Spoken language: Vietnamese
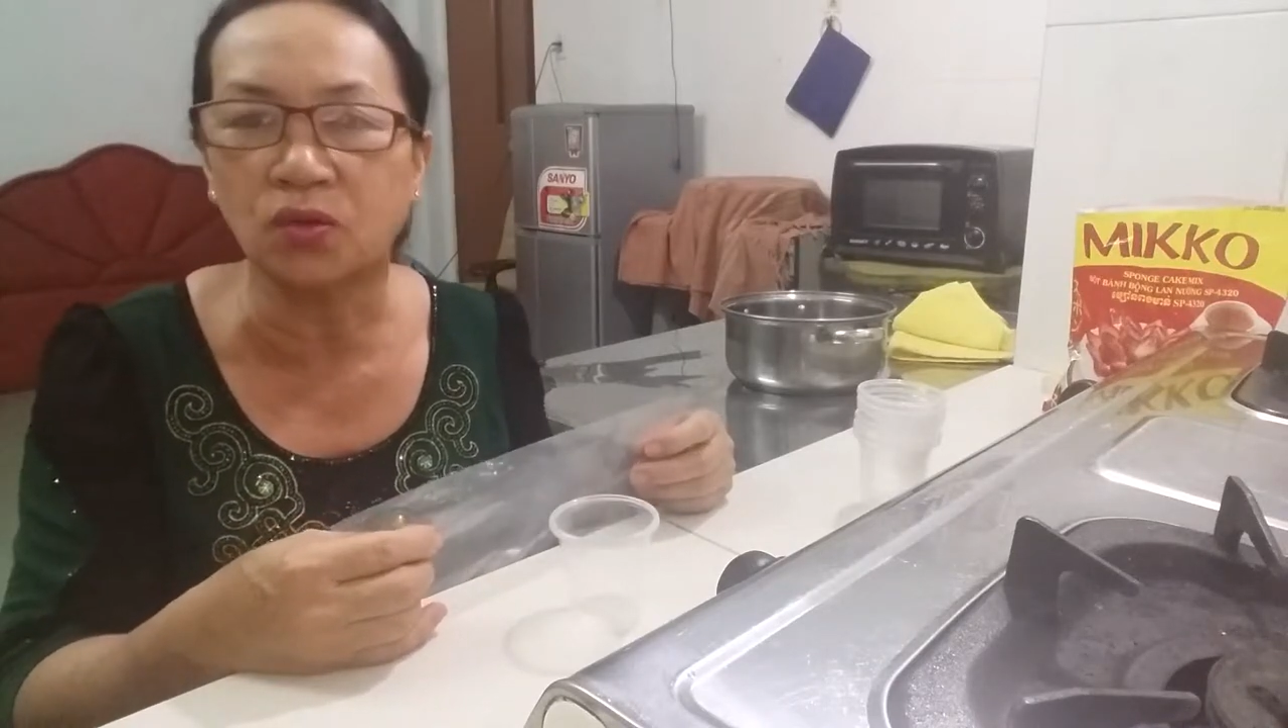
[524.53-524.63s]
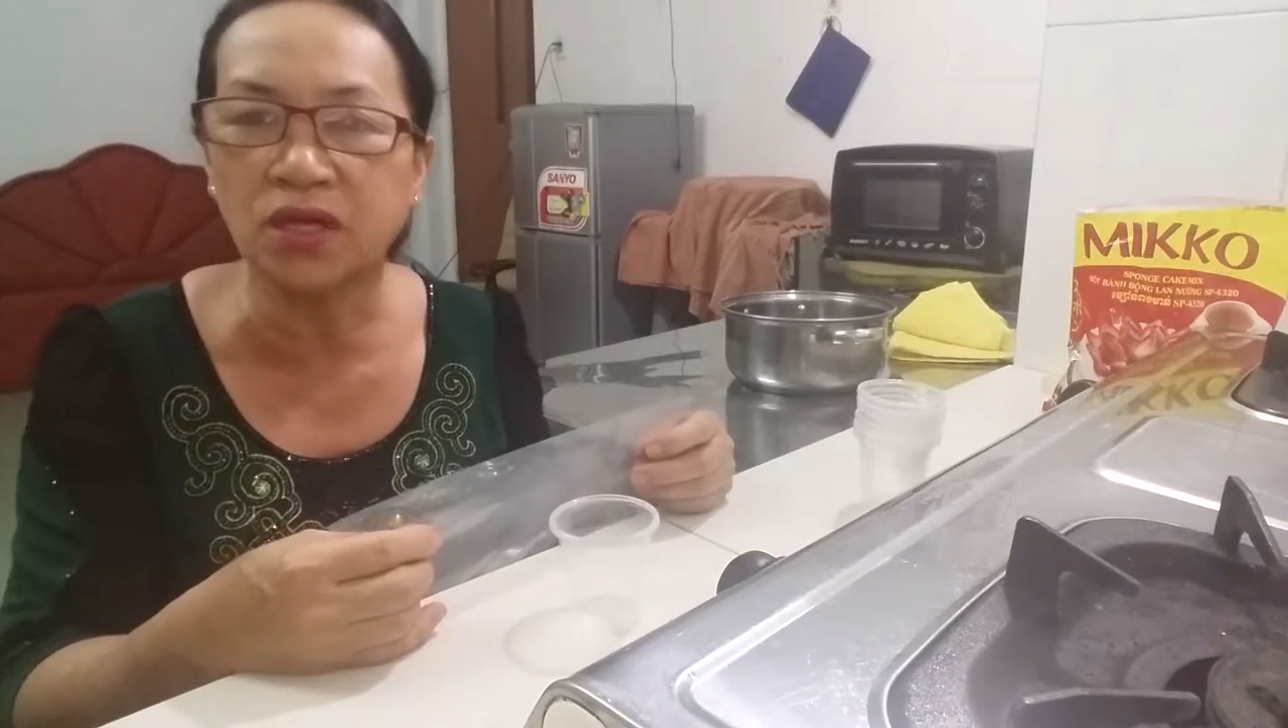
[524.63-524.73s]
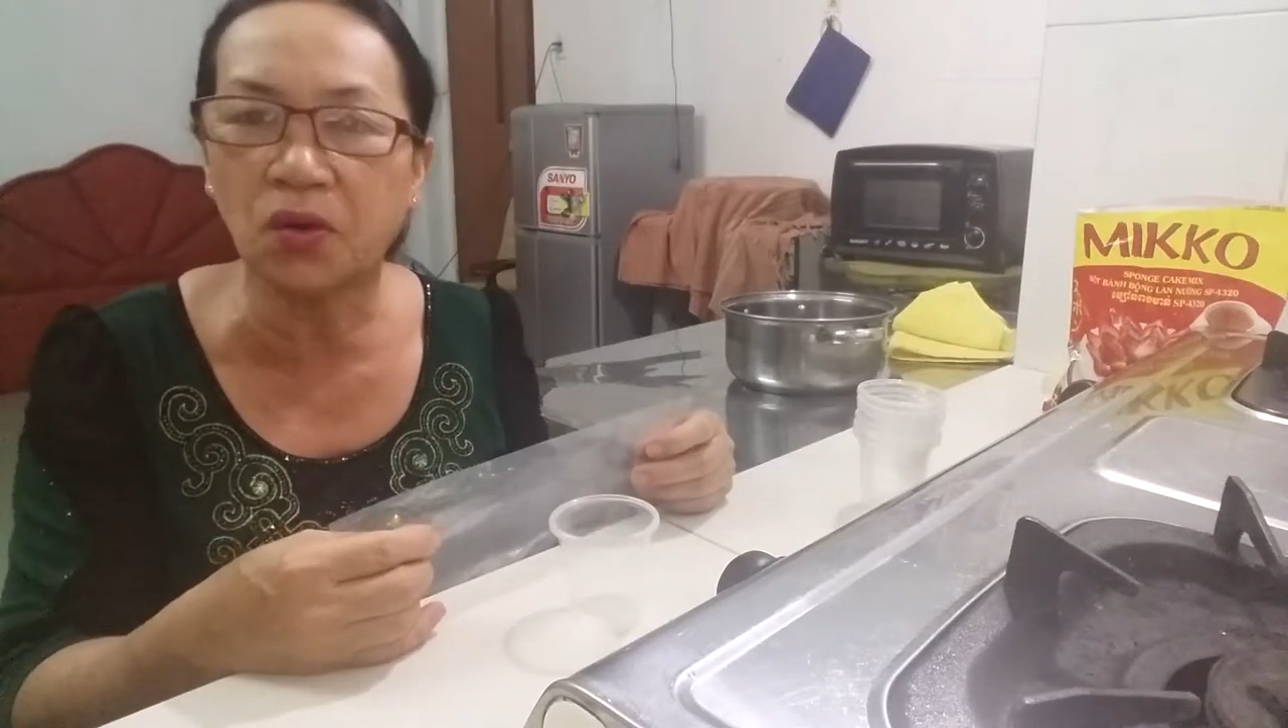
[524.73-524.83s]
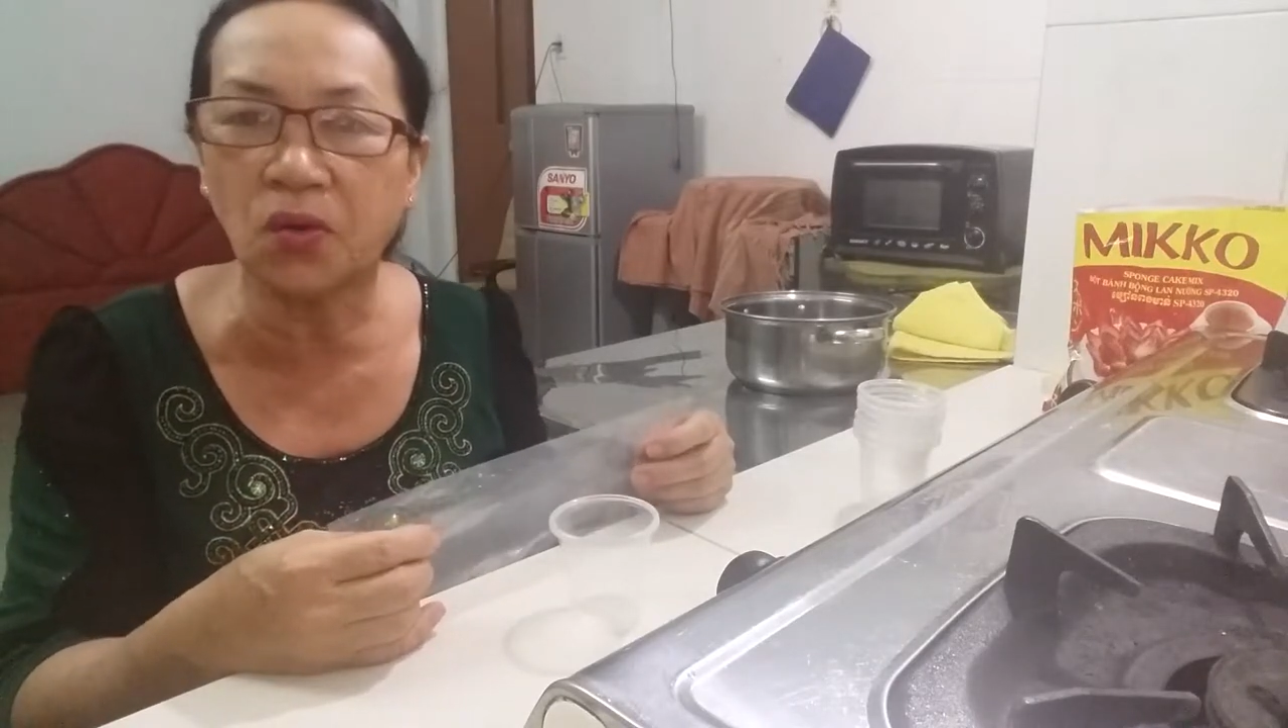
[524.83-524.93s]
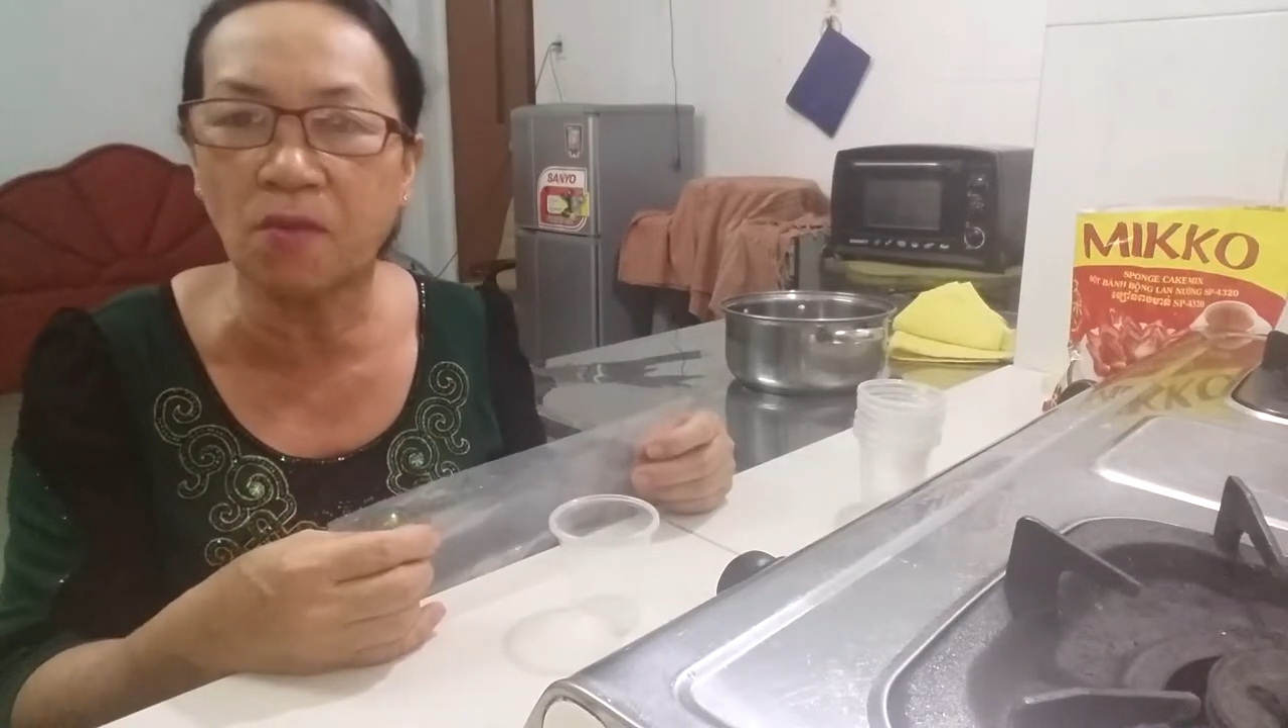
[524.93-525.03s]
ủ
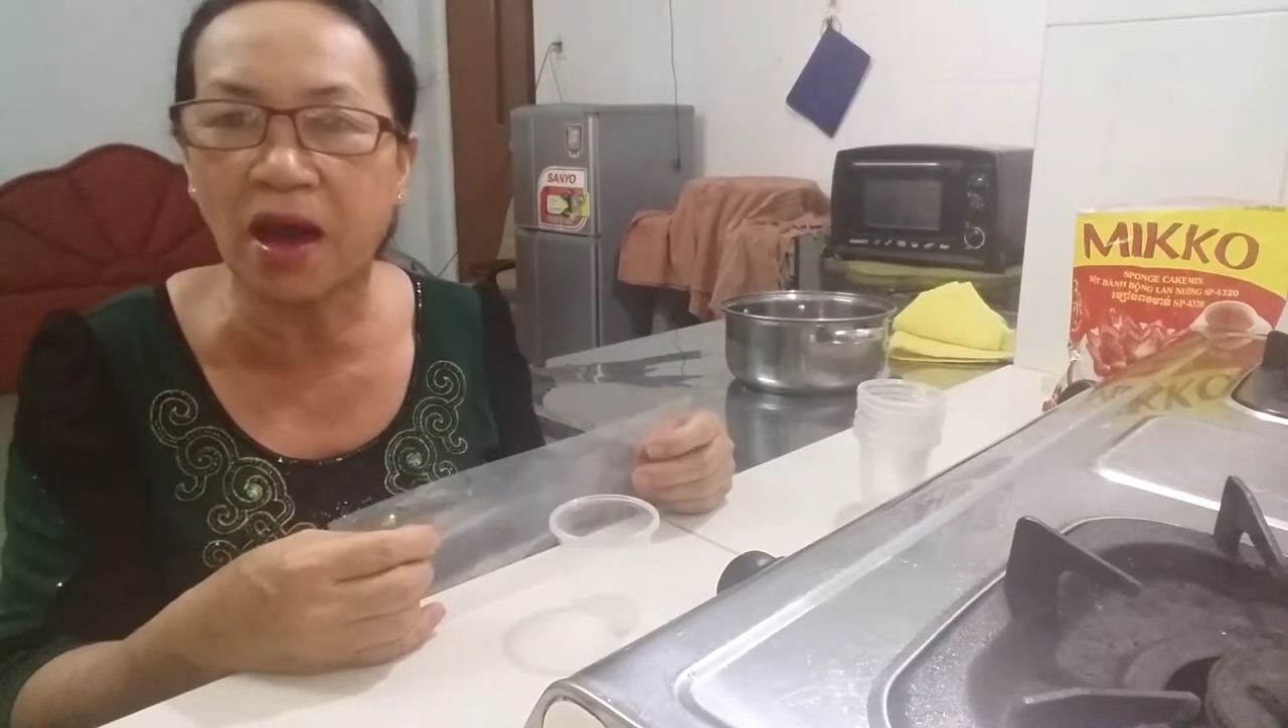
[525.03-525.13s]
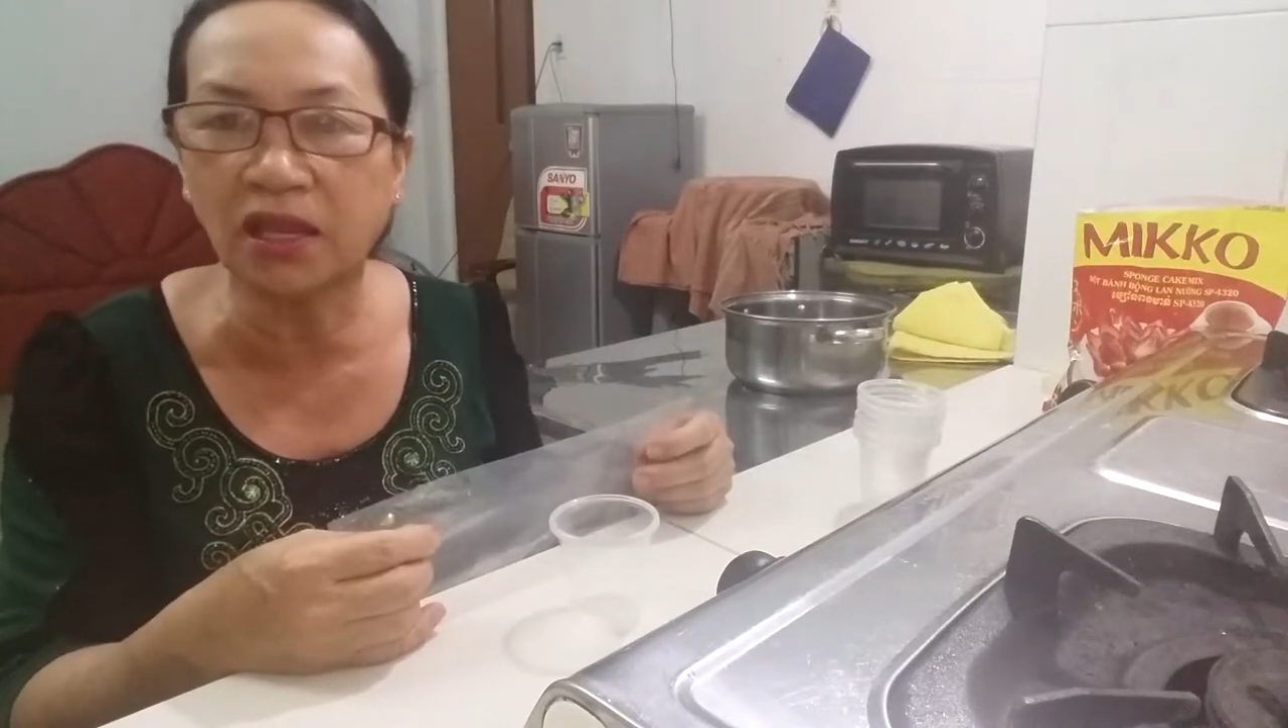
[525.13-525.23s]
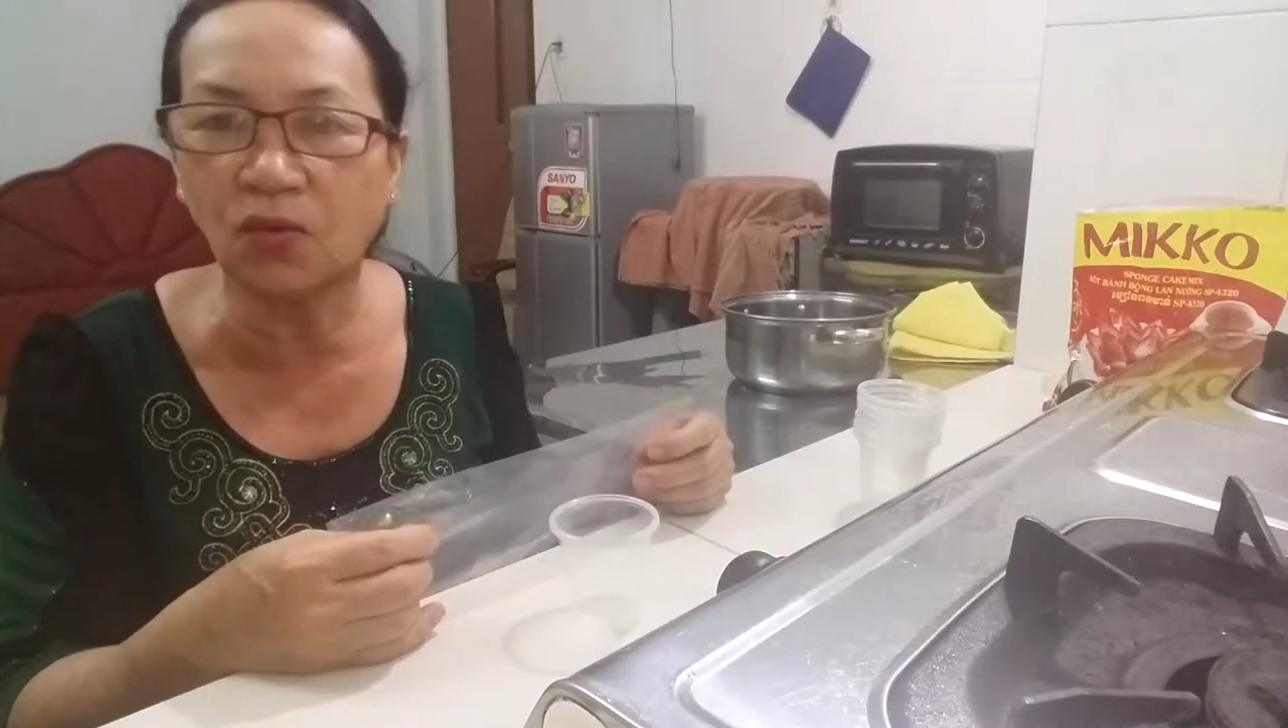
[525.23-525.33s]
da ua bán